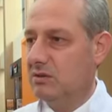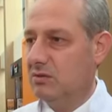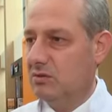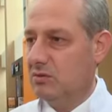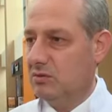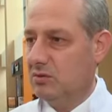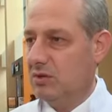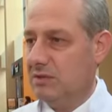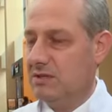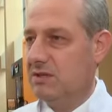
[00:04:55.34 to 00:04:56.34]

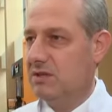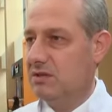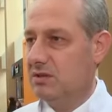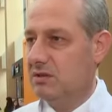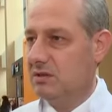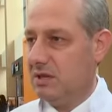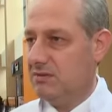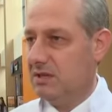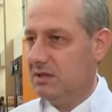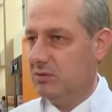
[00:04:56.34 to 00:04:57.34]
uygulaması için
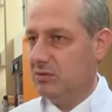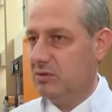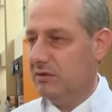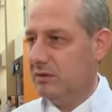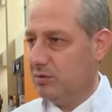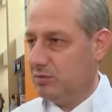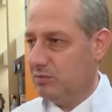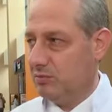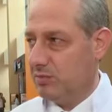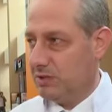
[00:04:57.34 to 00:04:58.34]
tavsiyede bulunuyor ve bu
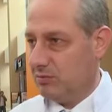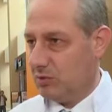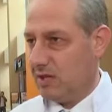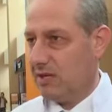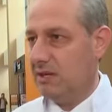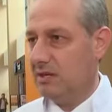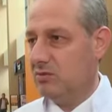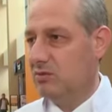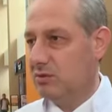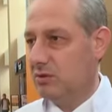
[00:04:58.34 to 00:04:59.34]
biz bu kararları
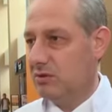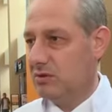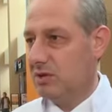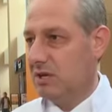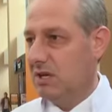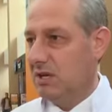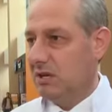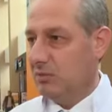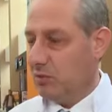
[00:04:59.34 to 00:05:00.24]
uyguluyoruz. Bu